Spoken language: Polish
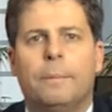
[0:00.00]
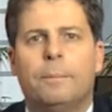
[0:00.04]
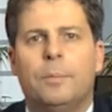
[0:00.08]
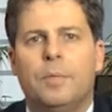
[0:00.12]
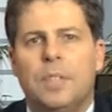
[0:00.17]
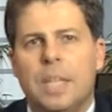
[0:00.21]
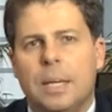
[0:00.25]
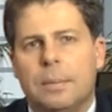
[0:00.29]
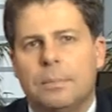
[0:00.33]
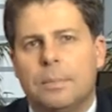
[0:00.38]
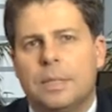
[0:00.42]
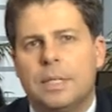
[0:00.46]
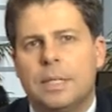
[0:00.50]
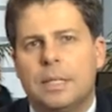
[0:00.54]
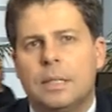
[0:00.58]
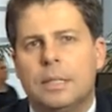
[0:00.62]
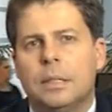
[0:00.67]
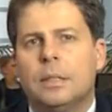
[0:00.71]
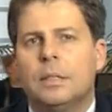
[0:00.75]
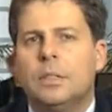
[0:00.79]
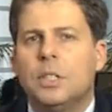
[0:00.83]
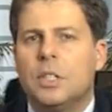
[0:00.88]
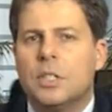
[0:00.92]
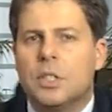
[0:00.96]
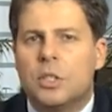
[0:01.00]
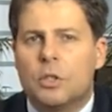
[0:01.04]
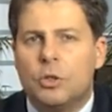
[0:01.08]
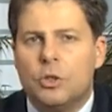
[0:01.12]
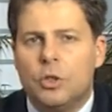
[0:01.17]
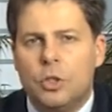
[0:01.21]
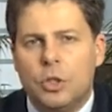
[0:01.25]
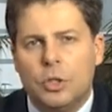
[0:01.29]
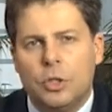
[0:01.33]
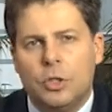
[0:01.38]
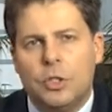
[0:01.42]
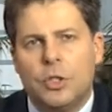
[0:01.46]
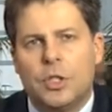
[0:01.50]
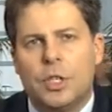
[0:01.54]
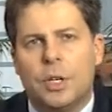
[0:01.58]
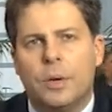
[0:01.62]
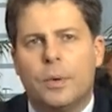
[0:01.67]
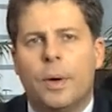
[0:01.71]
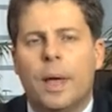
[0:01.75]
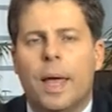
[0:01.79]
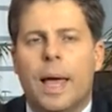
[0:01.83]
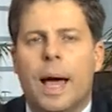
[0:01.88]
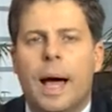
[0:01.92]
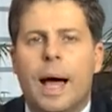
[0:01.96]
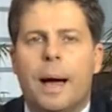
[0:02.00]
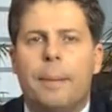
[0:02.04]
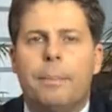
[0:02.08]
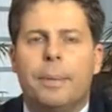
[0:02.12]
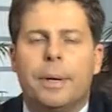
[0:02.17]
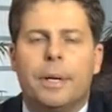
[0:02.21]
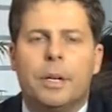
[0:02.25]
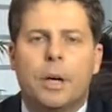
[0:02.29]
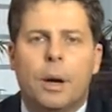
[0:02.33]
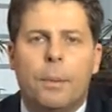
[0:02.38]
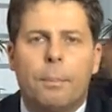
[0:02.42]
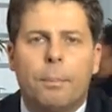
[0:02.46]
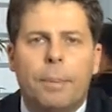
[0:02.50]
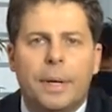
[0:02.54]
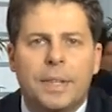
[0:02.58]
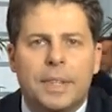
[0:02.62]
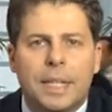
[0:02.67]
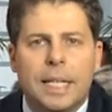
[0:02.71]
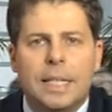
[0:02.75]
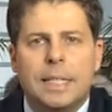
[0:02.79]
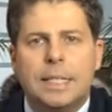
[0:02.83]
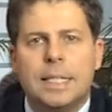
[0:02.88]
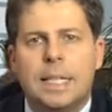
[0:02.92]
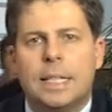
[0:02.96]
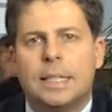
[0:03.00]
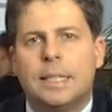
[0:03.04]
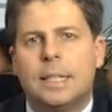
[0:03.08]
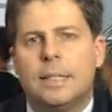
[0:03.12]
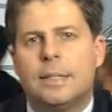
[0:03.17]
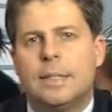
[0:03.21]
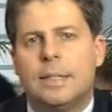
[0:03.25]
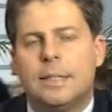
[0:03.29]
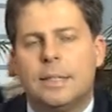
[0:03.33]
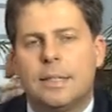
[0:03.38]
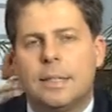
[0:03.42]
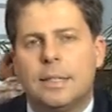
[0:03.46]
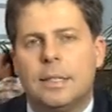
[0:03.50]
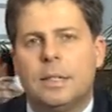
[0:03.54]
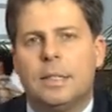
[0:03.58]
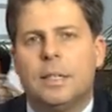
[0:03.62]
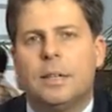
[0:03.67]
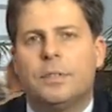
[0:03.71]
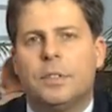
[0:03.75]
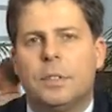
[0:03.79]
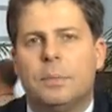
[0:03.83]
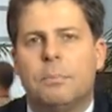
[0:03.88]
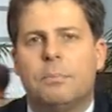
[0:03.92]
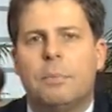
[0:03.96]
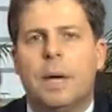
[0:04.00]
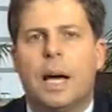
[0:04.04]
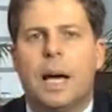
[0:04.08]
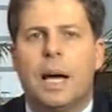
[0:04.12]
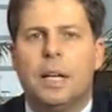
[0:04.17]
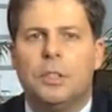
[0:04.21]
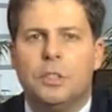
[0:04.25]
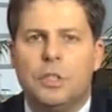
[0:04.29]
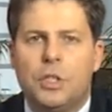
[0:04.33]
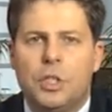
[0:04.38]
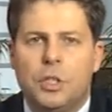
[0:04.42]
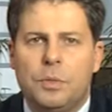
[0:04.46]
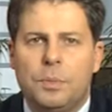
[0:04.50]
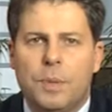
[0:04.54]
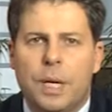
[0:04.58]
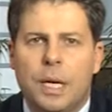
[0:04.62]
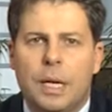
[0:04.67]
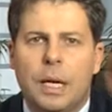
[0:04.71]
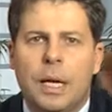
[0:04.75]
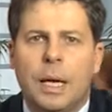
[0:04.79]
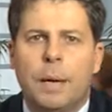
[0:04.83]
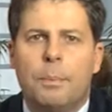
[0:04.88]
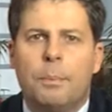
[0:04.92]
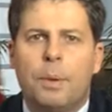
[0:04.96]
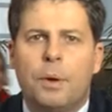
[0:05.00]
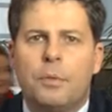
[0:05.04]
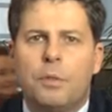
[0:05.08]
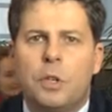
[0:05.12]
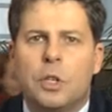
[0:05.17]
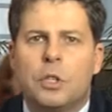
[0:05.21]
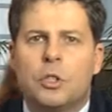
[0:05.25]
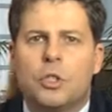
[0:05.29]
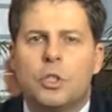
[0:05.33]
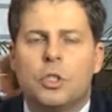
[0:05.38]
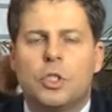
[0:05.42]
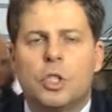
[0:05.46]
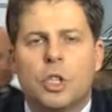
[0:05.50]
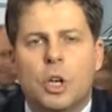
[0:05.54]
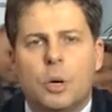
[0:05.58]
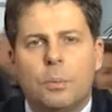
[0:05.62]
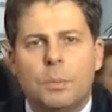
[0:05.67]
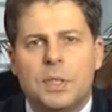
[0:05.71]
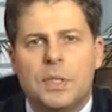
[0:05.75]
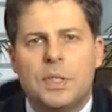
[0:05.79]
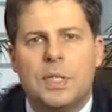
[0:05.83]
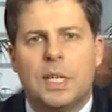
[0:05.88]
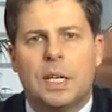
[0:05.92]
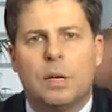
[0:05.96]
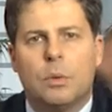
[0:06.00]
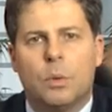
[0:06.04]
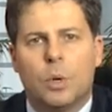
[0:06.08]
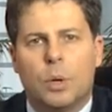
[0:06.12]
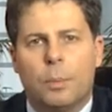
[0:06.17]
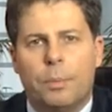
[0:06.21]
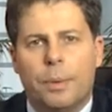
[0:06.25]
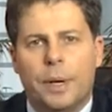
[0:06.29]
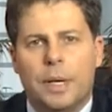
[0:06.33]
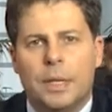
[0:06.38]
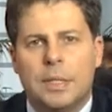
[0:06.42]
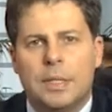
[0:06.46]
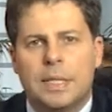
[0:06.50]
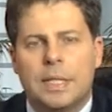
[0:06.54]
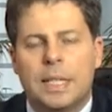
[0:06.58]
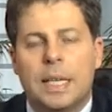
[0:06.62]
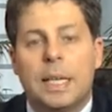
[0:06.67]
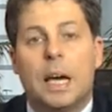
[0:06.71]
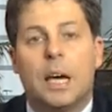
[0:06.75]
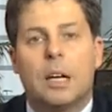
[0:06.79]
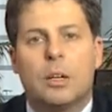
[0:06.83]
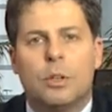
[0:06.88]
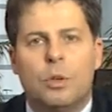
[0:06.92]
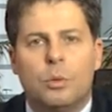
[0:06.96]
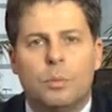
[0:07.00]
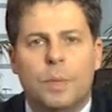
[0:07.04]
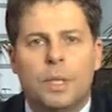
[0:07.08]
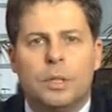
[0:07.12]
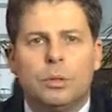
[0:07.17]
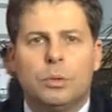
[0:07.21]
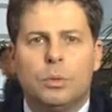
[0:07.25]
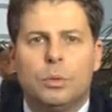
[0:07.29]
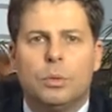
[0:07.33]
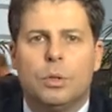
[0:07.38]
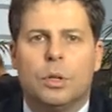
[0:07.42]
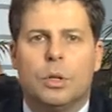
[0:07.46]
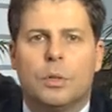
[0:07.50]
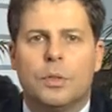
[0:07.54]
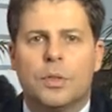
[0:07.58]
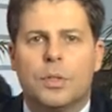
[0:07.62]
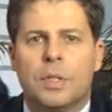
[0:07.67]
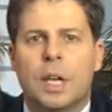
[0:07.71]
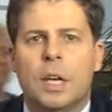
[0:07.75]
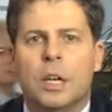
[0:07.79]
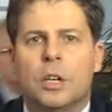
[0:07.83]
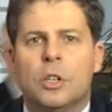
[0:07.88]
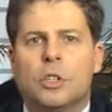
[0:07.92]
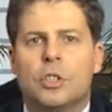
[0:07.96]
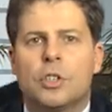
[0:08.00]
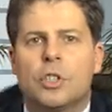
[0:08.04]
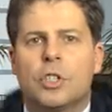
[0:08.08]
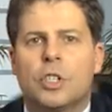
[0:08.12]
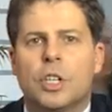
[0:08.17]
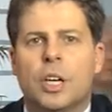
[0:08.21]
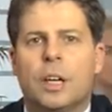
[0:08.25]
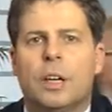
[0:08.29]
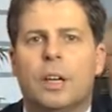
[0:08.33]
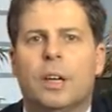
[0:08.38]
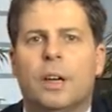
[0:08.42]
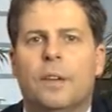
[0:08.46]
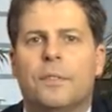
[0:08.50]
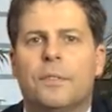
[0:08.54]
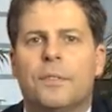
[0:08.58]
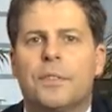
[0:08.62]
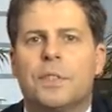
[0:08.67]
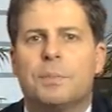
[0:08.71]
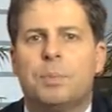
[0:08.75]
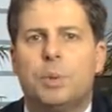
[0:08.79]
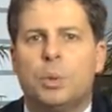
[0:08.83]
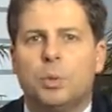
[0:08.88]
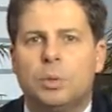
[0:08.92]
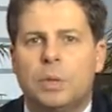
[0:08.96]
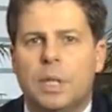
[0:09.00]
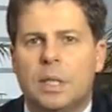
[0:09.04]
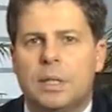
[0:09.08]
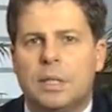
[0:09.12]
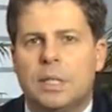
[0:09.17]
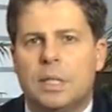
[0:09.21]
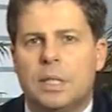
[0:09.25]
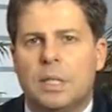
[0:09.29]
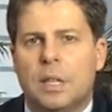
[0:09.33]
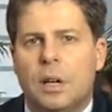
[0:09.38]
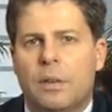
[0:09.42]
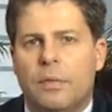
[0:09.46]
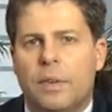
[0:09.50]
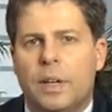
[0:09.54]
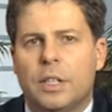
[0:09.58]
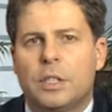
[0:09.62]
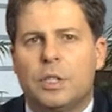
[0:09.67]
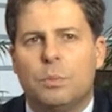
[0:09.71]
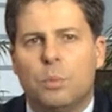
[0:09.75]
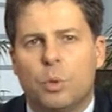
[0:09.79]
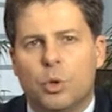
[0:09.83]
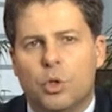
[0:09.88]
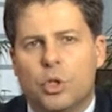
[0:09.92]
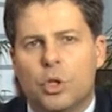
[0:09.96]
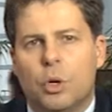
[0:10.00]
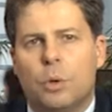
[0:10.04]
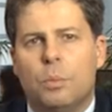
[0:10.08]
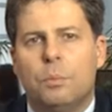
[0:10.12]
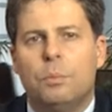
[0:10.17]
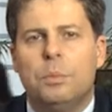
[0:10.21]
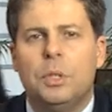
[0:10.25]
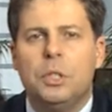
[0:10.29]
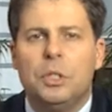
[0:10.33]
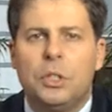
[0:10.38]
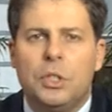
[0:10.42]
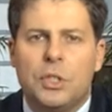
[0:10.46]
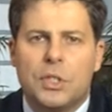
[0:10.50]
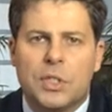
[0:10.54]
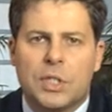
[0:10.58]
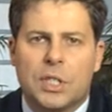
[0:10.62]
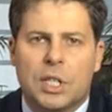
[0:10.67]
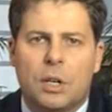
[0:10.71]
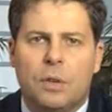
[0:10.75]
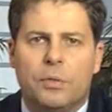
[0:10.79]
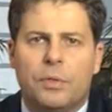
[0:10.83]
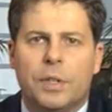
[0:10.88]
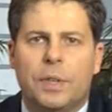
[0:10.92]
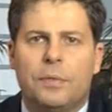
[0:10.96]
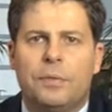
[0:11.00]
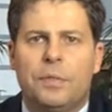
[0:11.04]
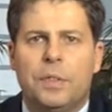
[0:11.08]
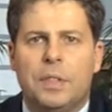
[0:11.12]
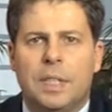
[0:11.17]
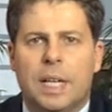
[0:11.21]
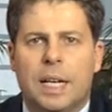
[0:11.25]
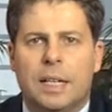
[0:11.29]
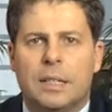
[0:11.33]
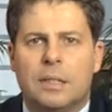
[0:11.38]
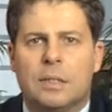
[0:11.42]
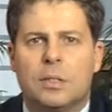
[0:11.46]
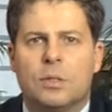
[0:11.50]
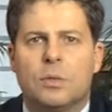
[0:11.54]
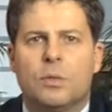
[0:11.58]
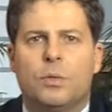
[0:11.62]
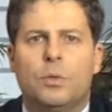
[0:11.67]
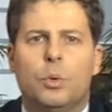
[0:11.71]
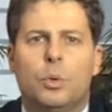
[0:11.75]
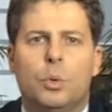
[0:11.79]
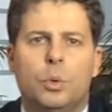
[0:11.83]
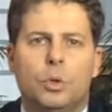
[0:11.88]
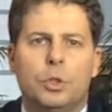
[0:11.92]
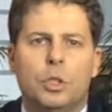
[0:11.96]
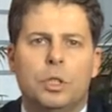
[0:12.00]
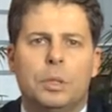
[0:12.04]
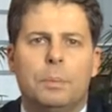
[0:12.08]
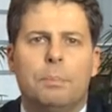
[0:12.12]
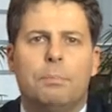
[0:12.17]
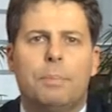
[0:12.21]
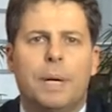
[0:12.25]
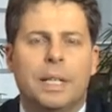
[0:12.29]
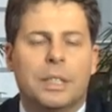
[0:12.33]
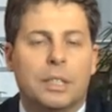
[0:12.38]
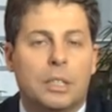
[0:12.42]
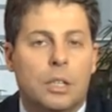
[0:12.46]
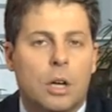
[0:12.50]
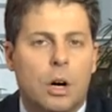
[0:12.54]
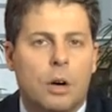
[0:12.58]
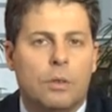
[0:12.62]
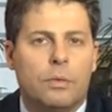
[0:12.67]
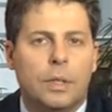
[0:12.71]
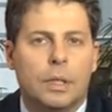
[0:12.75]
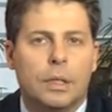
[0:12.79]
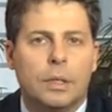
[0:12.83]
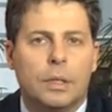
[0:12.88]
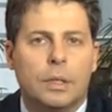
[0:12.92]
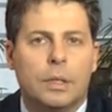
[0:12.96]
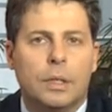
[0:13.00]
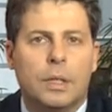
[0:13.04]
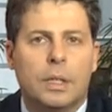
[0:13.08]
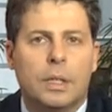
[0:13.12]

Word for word: Niemcy nie zgodzili się, aby kompetencje decyzyjne w tym mechanizmie powierzyć Komisji Europejskiej, argumentując, że współdecydować muszą ministrowie finansów Unii Bankowej.